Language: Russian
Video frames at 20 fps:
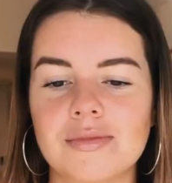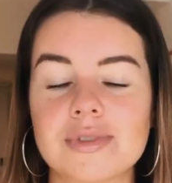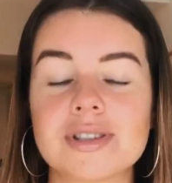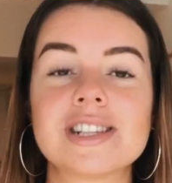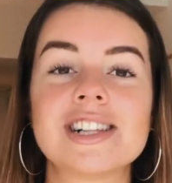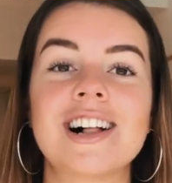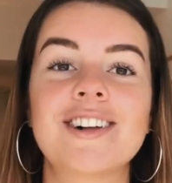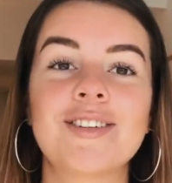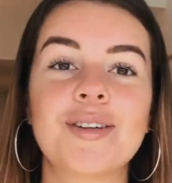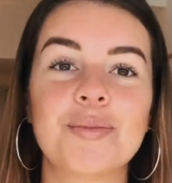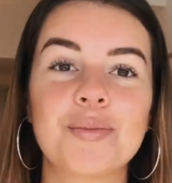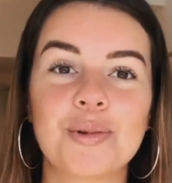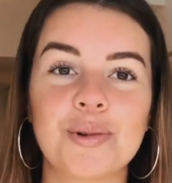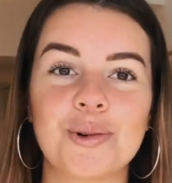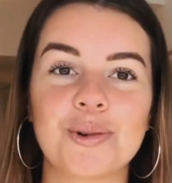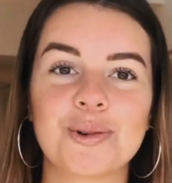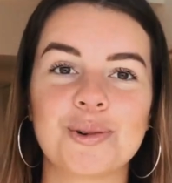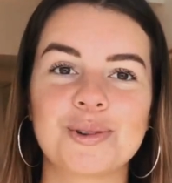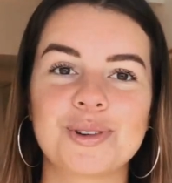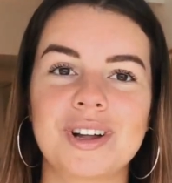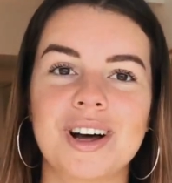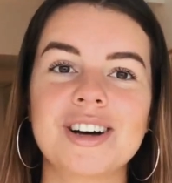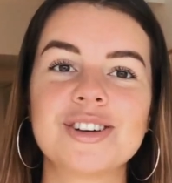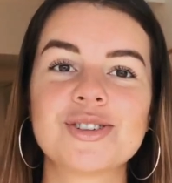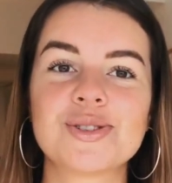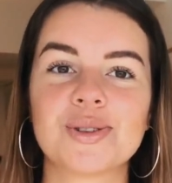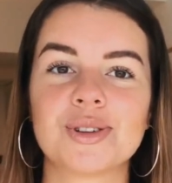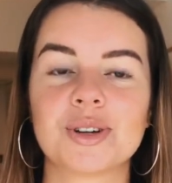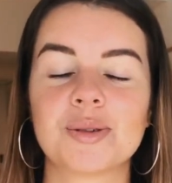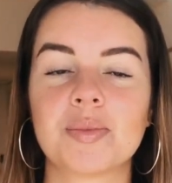Слава богу, да,
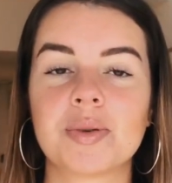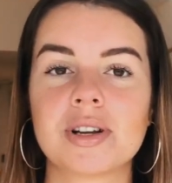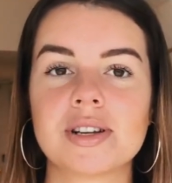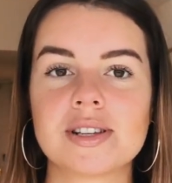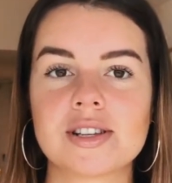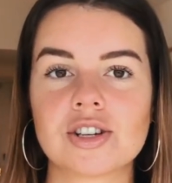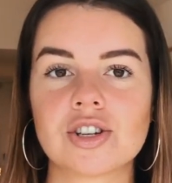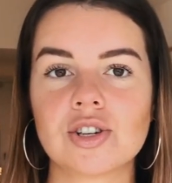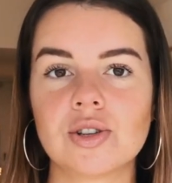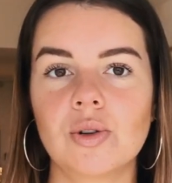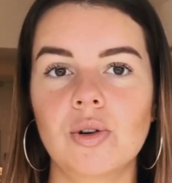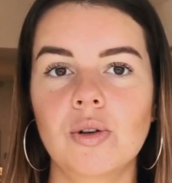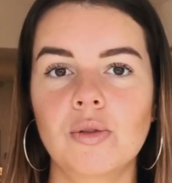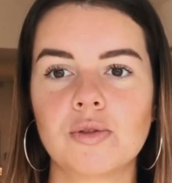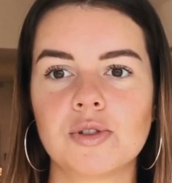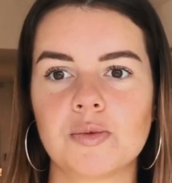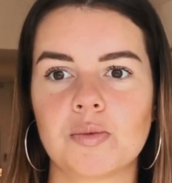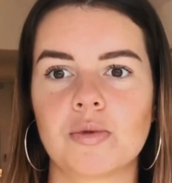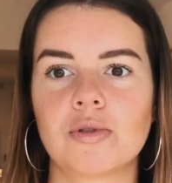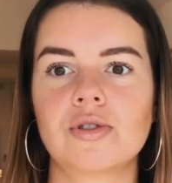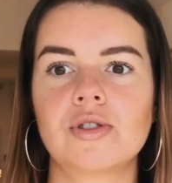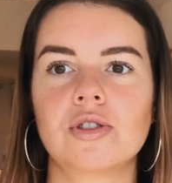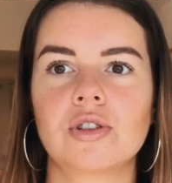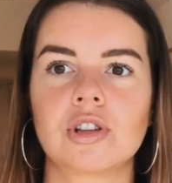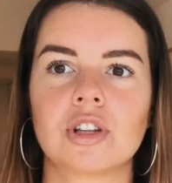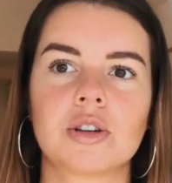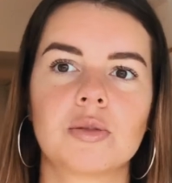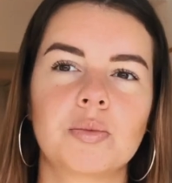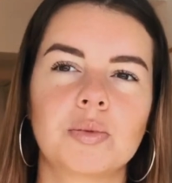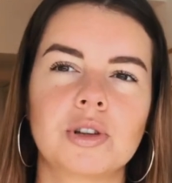что так произошло. Вы спросите,
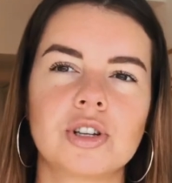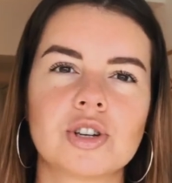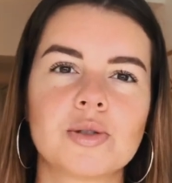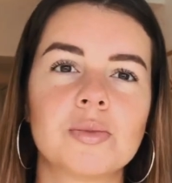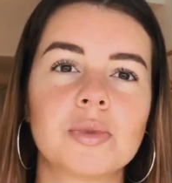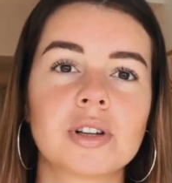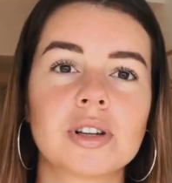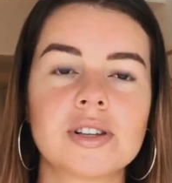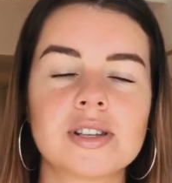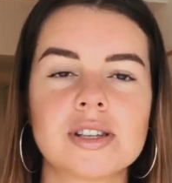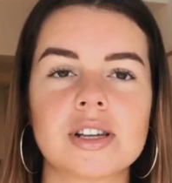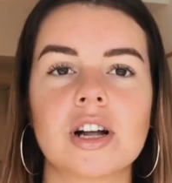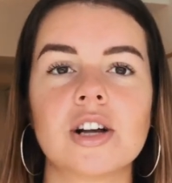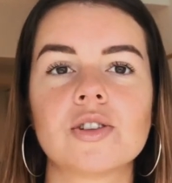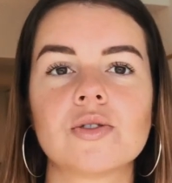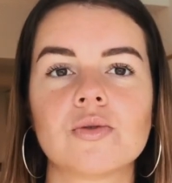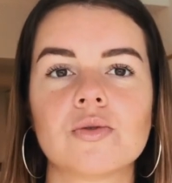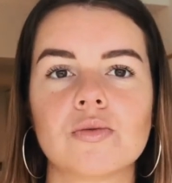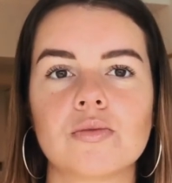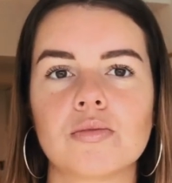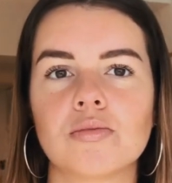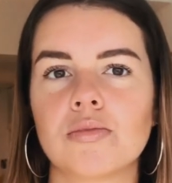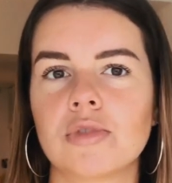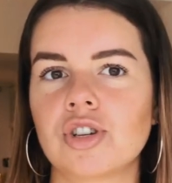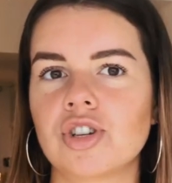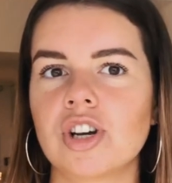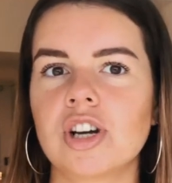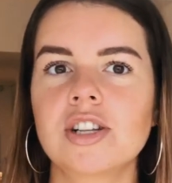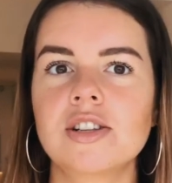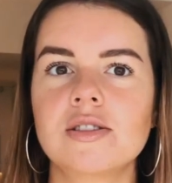так ты же могла сразу
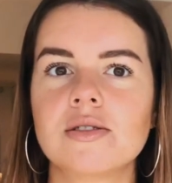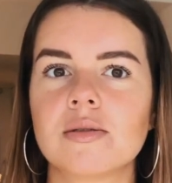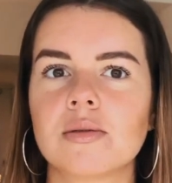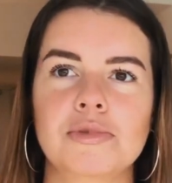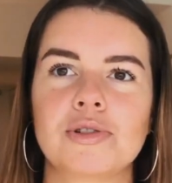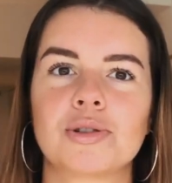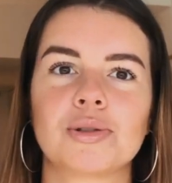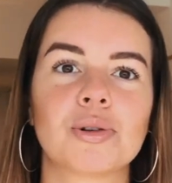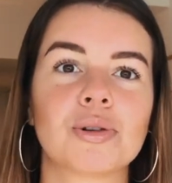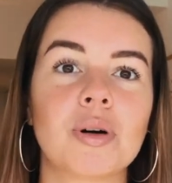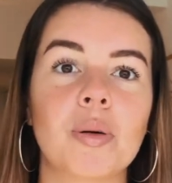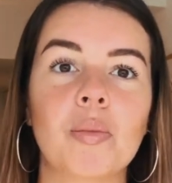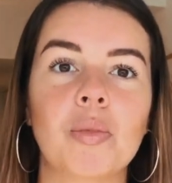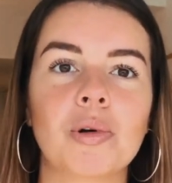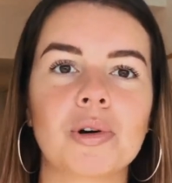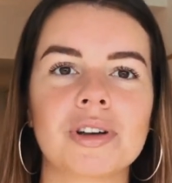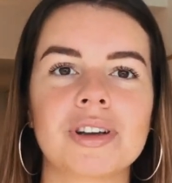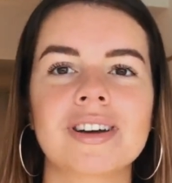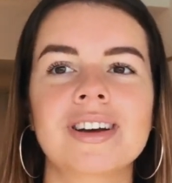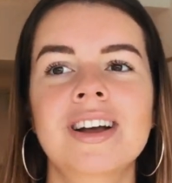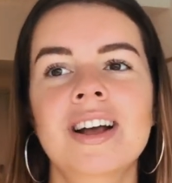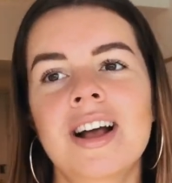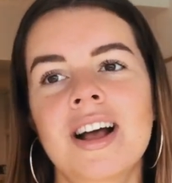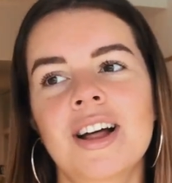начать ТикТок о боге.